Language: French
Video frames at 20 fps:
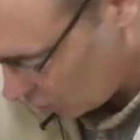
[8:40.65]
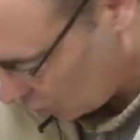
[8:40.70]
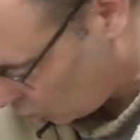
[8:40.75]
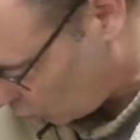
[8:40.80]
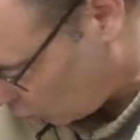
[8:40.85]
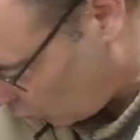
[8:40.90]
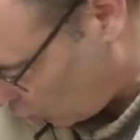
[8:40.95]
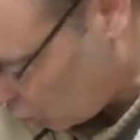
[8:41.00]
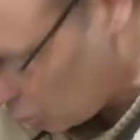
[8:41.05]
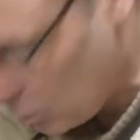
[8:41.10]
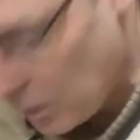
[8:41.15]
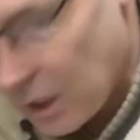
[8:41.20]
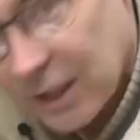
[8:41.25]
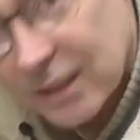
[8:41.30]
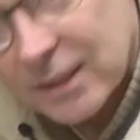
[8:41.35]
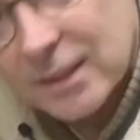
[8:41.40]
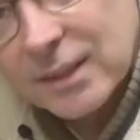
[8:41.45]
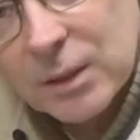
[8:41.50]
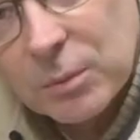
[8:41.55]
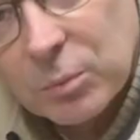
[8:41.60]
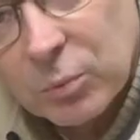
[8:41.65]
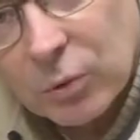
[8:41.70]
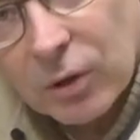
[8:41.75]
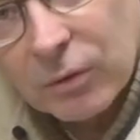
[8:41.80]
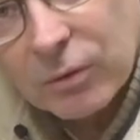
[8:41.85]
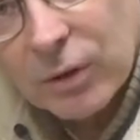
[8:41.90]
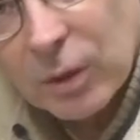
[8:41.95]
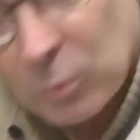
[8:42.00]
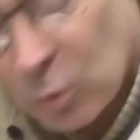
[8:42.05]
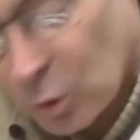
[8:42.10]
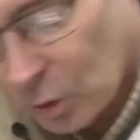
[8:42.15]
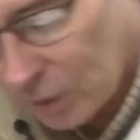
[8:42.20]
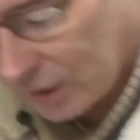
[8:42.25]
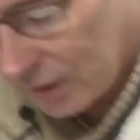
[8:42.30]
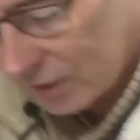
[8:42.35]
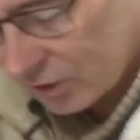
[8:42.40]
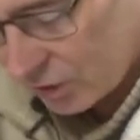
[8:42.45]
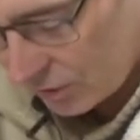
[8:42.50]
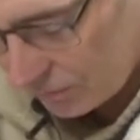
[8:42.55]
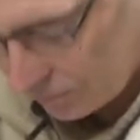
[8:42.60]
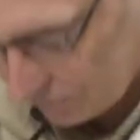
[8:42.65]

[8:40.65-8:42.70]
de trois lumières ici pour avoir mon réglage.